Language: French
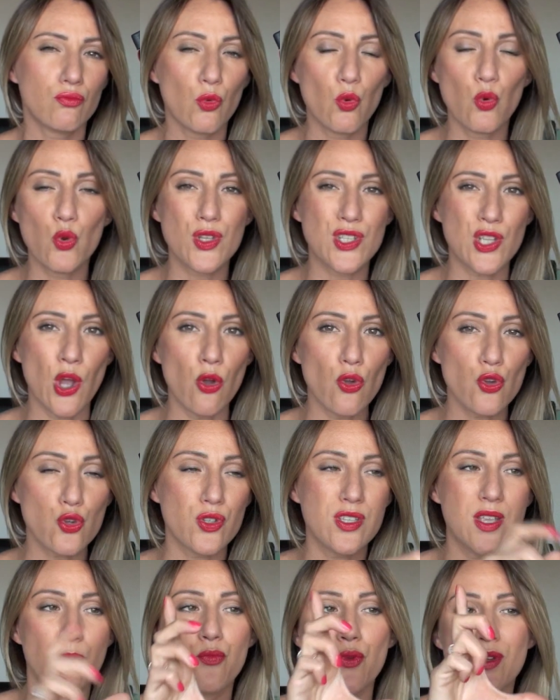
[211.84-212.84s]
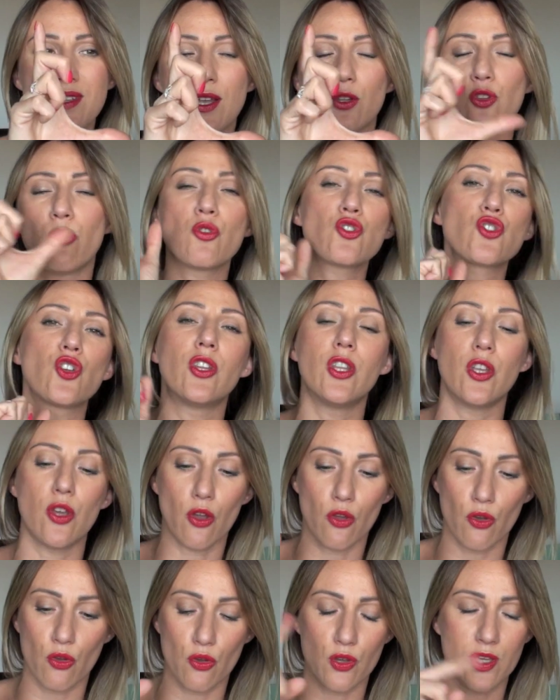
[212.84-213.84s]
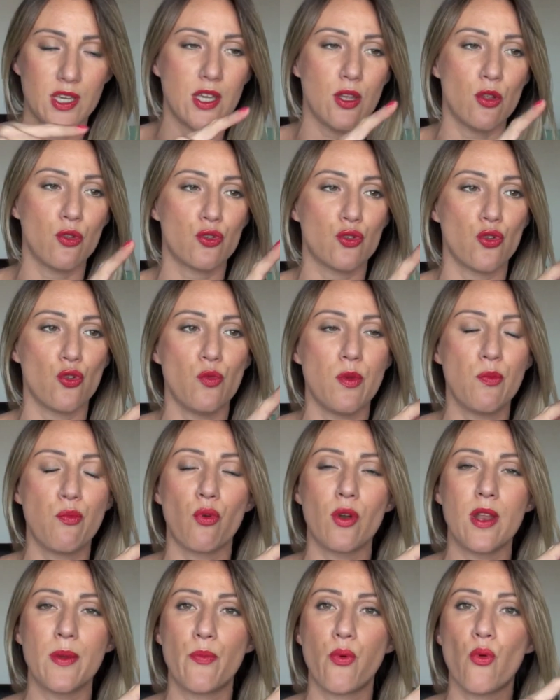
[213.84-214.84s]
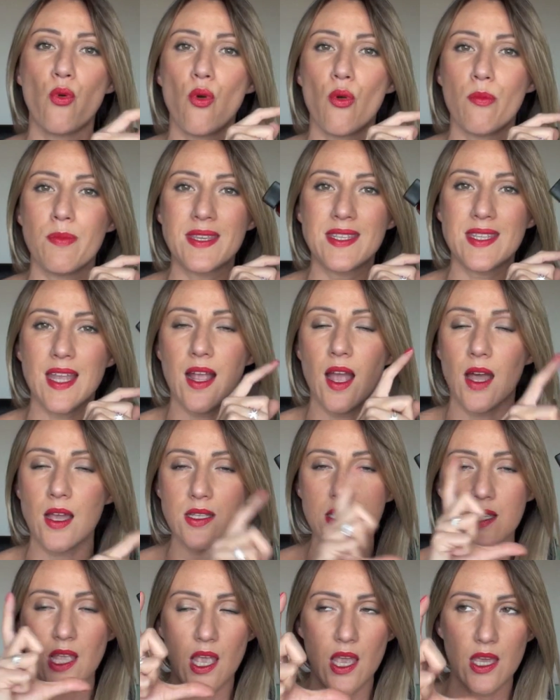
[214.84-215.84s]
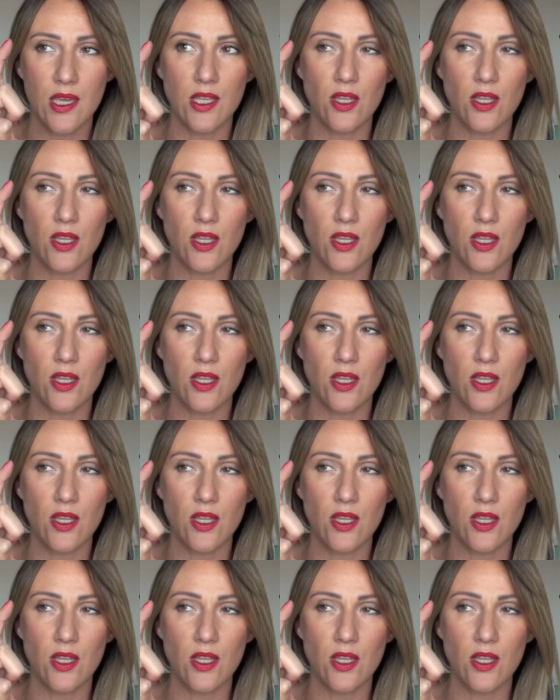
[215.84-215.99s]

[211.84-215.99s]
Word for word: ou le 100, je sais plus exactement, j'en ai un qui est celui pour les peaux mixtes à grasse,